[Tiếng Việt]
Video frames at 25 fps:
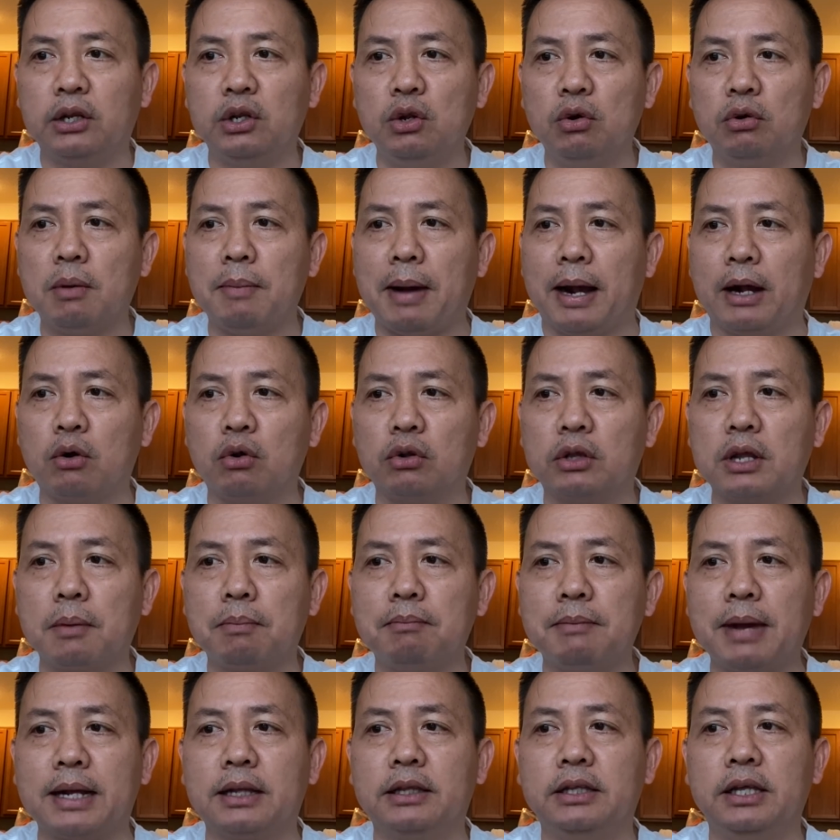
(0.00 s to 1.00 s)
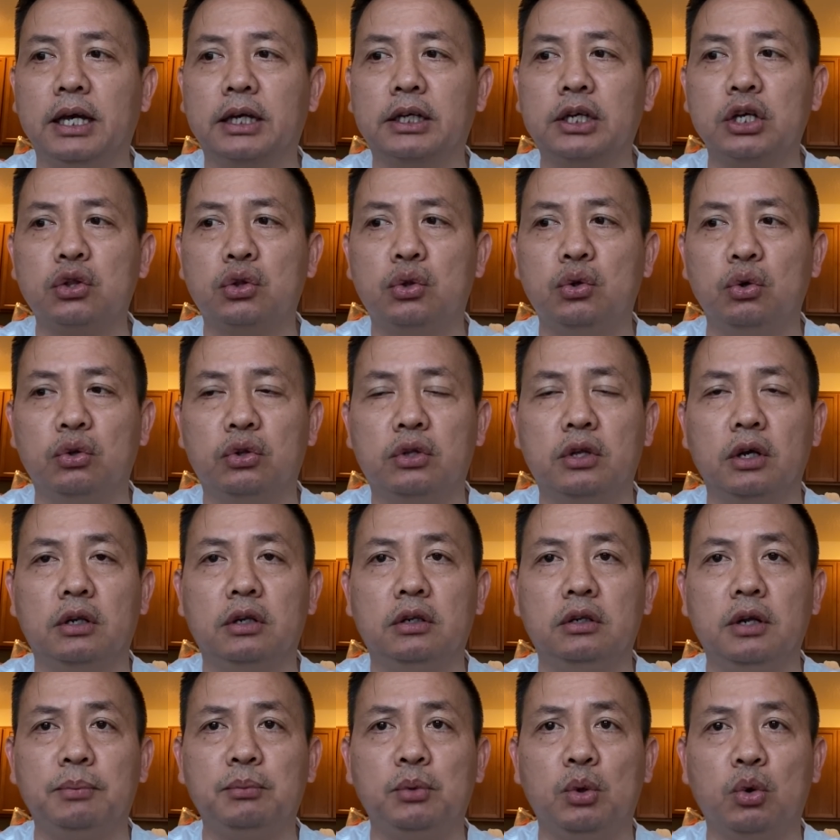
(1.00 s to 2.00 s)
Nếu các bạn có thắc mắc về cái chương
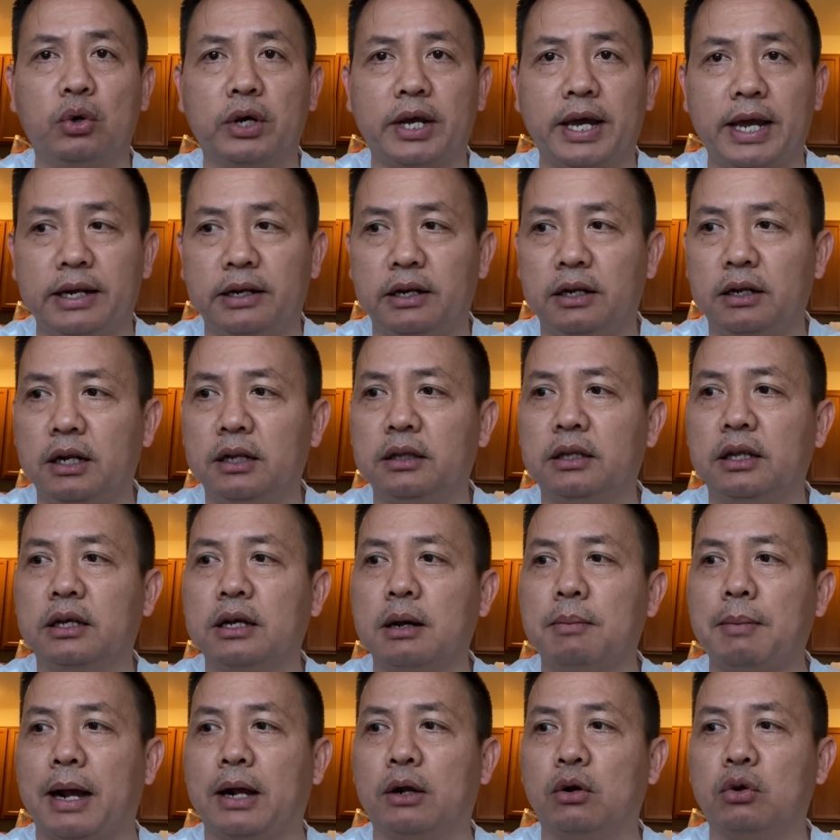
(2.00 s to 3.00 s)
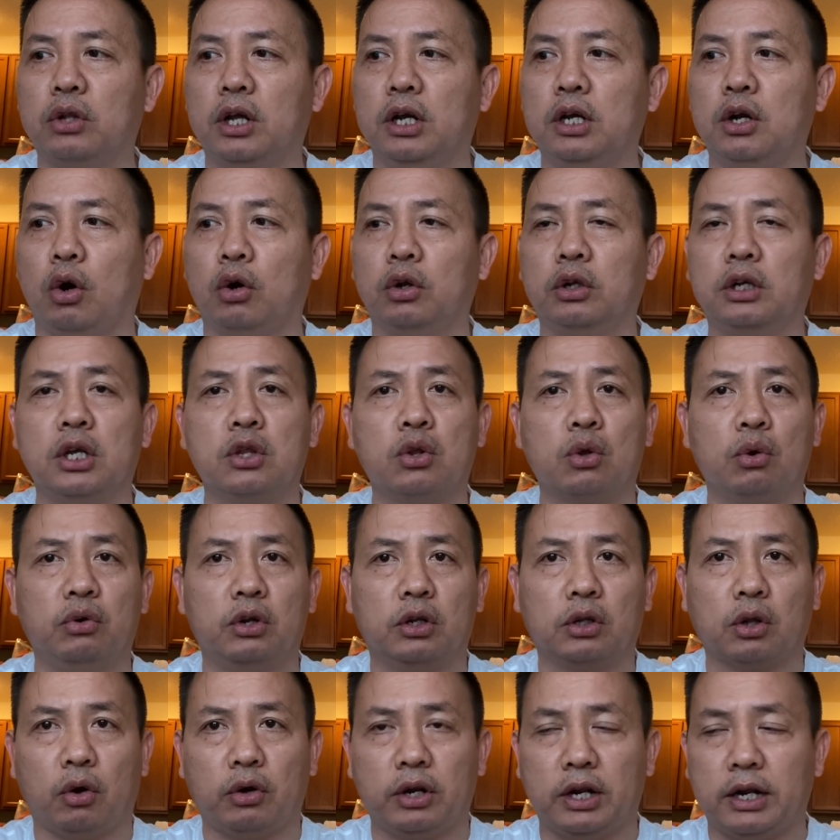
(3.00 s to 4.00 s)
trình W C A R E này đó, thì các bạn có thể gọi cái số
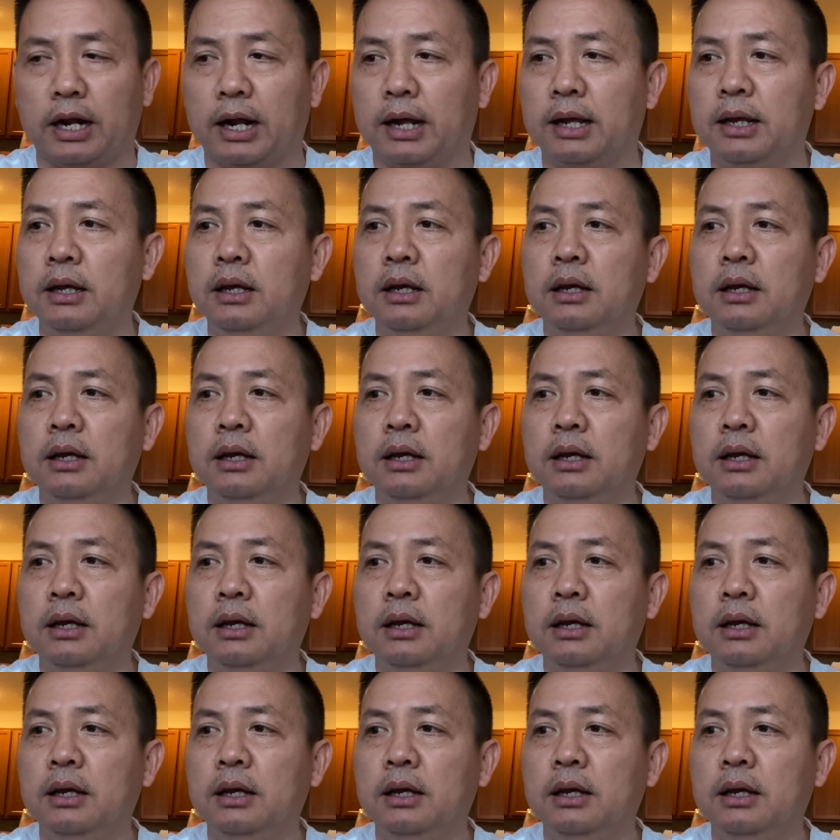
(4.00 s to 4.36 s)
điện thoại này nè: